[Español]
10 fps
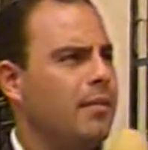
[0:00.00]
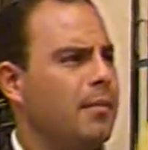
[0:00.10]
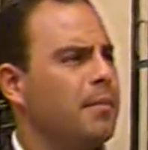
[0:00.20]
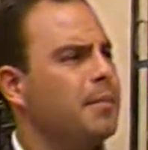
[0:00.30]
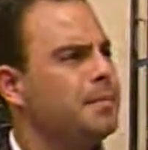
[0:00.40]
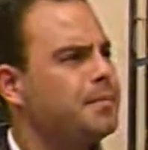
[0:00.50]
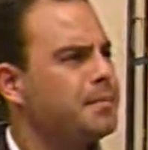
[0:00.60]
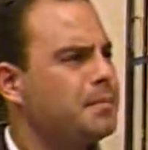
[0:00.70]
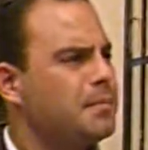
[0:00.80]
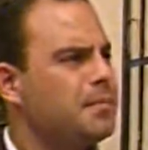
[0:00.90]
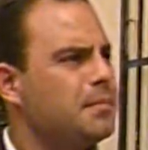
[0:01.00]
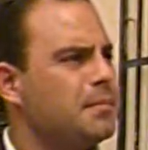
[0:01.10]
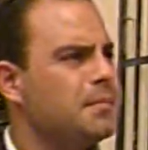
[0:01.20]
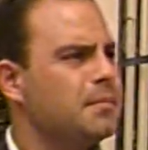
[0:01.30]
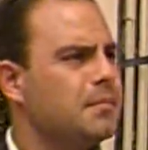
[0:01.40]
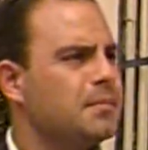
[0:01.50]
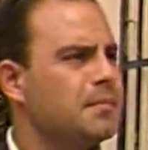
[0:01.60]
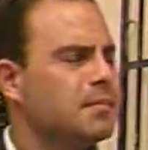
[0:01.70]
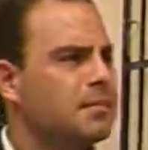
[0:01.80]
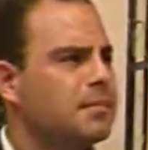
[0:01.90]
Es decir, una meta cumplida dentro de
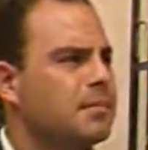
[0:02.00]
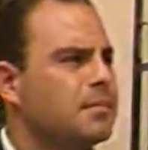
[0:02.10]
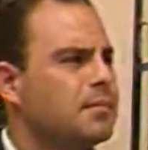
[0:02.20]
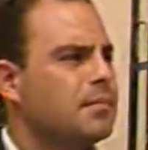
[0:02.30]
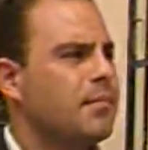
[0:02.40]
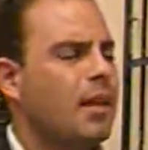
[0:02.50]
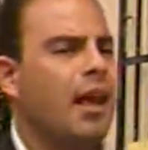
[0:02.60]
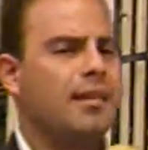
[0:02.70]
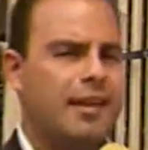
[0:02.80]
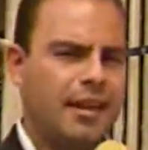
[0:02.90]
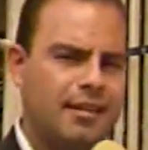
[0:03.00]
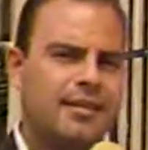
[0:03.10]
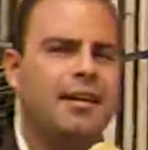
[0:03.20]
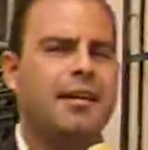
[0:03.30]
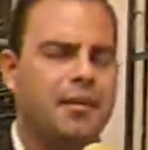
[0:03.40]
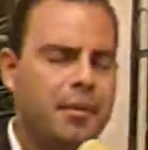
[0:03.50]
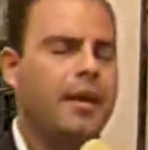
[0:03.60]
todas las que hace con Quito. Así es. Eh,